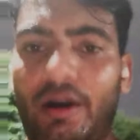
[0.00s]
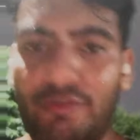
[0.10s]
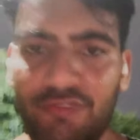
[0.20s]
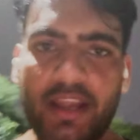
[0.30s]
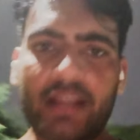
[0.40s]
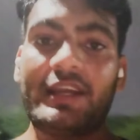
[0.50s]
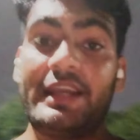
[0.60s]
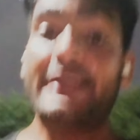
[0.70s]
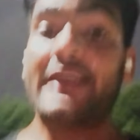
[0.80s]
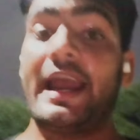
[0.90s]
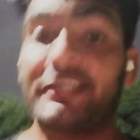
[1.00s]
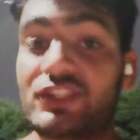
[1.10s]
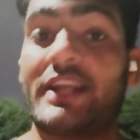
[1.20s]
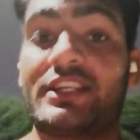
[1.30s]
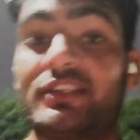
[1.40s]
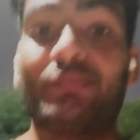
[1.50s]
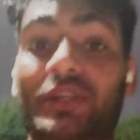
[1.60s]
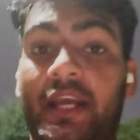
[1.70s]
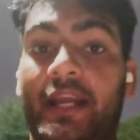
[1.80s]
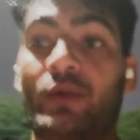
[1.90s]
अवेक एक एडजेक्टिव
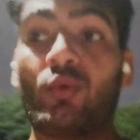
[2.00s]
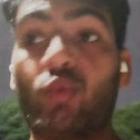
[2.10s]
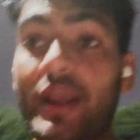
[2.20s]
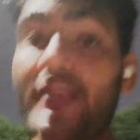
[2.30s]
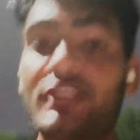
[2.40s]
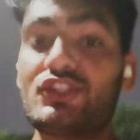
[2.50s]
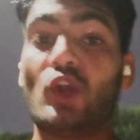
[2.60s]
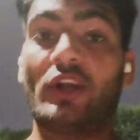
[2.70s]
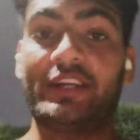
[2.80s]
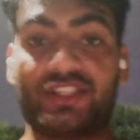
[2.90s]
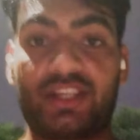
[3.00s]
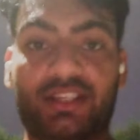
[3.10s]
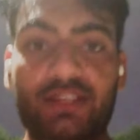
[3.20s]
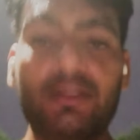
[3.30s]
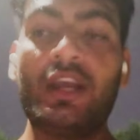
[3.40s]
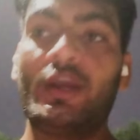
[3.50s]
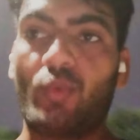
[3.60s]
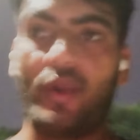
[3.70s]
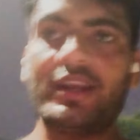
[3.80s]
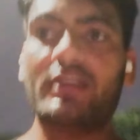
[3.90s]
भी है वेक इज नॉट एडजेक्टिव
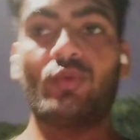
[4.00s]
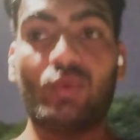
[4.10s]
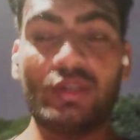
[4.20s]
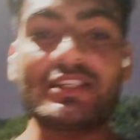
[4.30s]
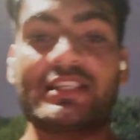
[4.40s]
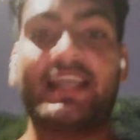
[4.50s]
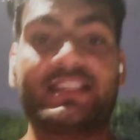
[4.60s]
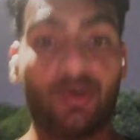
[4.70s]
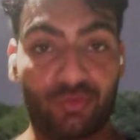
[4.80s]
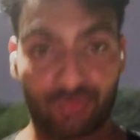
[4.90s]
वेक वर्क्स एज अ